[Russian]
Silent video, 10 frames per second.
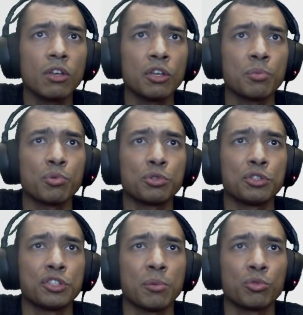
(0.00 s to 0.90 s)
И
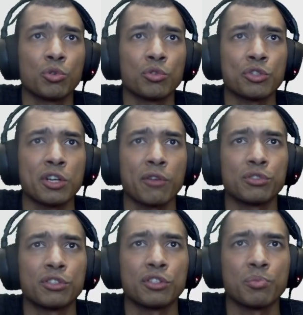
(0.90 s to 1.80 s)
будьте тем, кто
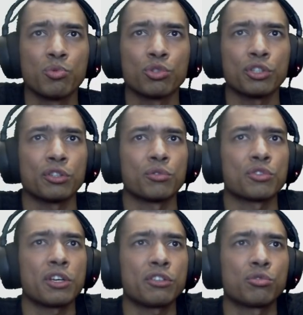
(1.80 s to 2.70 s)
скрафтит эти пушки. Но
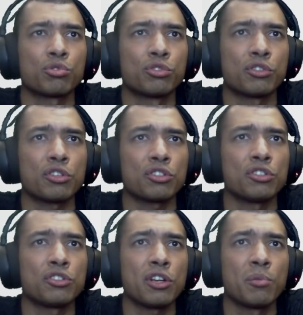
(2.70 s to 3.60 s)
знаете то, что на
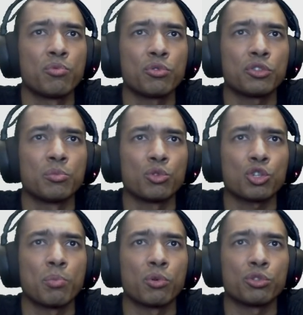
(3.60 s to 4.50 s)
следующей неделе будет
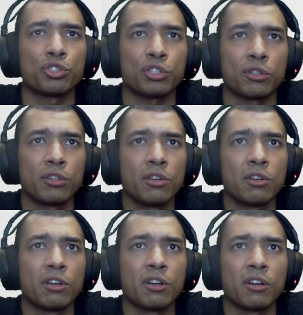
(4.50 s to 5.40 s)
немножко проще
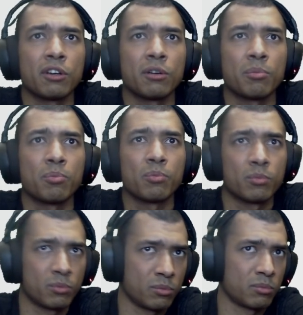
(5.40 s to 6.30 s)
а,
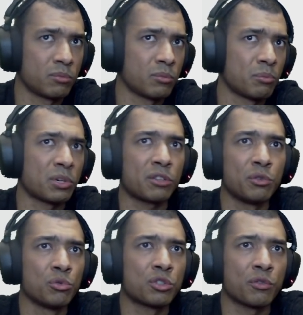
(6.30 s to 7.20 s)

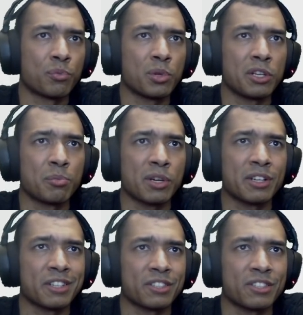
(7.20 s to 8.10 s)
продвинуться в плане
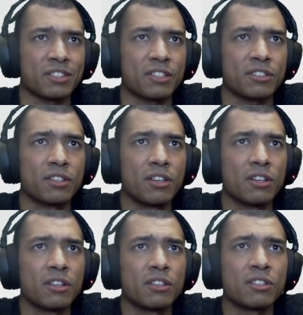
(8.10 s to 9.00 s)
прогресса здесь.
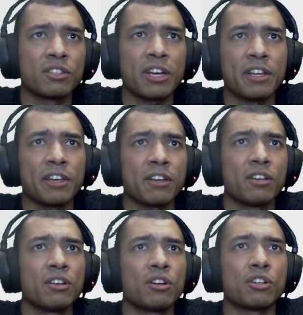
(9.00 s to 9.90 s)
Далее.
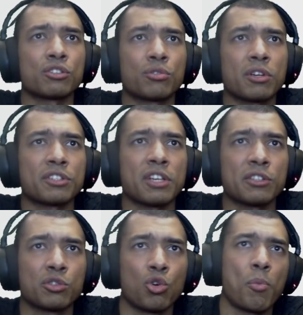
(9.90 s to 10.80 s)
А, что
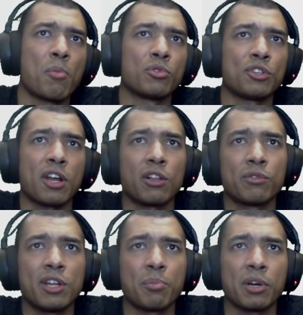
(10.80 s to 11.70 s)
касается дропа
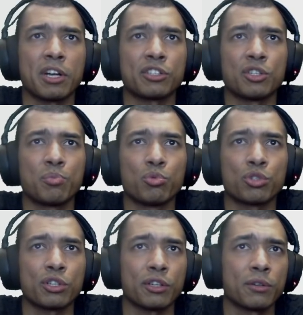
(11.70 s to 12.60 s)
материалов для прокачки
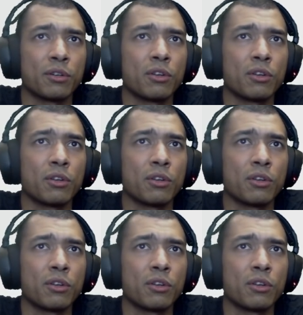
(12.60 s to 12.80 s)
пушки.